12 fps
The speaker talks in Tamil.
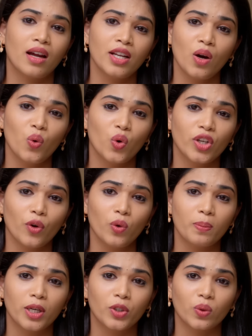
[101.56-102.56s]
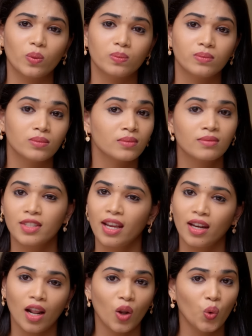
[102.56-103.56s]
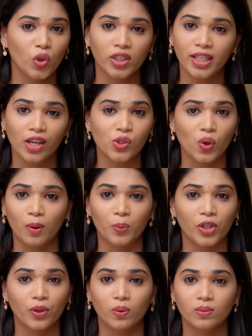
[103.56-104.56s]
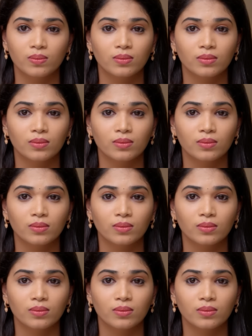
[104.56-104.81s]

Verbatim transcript: ஆனா ஒன்னே ஒண்ணு மட்டும் என்னால உறுதியா சொல்ல முடியும்